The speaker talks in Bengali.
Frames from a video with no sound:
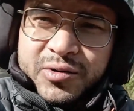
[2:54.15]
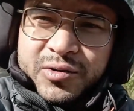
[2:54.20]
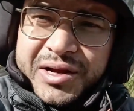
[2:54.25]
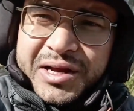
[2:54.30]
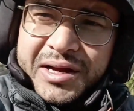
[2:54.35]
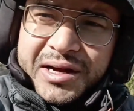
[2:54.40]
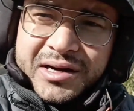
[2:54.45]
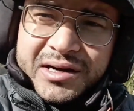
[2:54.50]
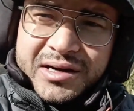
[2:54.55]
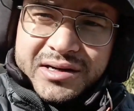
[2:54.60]

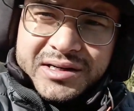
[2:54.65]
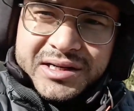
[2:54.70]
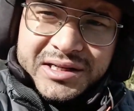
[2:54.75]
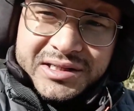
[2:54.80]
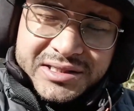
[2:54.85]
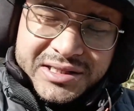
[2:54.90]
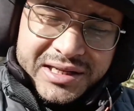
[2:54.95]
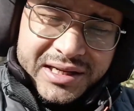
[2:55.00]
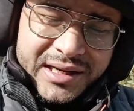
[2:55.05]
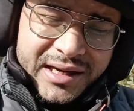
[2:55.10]
ওই
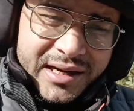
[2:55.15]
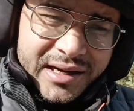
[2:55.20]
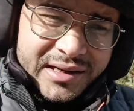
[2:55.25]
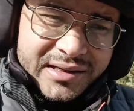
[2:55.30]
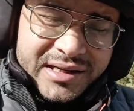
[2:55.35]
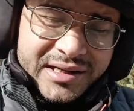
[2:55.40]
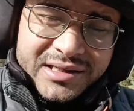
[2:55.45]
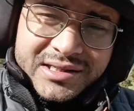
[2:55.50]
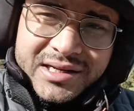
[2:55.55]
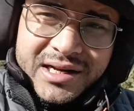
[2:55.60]

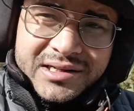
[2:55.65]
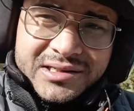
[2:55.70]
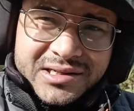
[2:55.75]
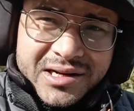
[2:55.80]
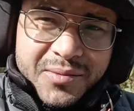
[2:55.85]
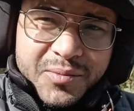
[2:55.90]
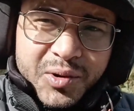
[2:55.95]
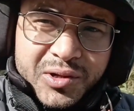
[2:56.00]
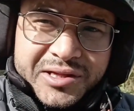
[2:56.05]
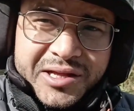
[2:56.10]

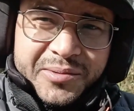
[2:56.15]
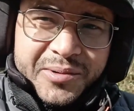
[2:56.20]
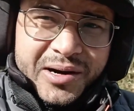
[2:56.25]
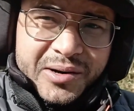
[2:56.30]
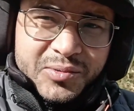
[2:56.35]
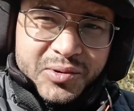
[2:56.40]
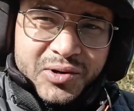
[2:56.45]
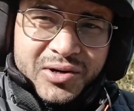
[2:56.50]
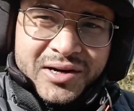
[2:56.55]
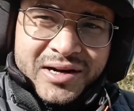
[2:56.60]
ডিস্টেন্সটা বলতে
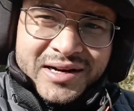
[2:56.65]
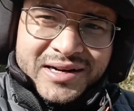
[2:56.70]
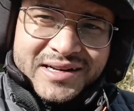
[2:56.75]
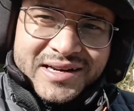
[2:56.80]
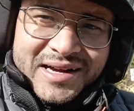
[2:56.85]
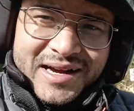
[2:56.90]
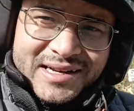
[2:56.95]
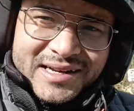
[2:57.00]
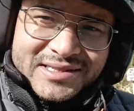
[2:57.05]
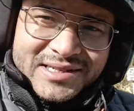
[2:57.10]
পারবো ঠিক